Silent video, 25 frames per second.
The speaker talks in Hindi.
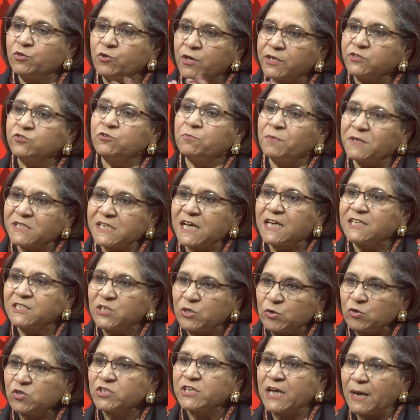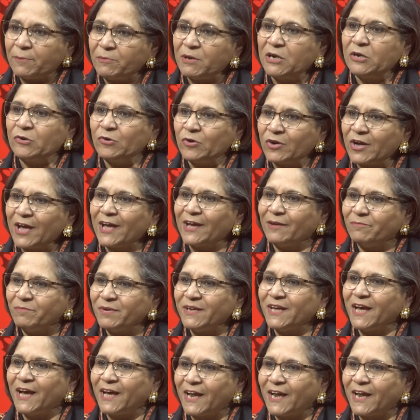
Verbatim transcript: तो 150 लोग शामिल हो गए हैं बी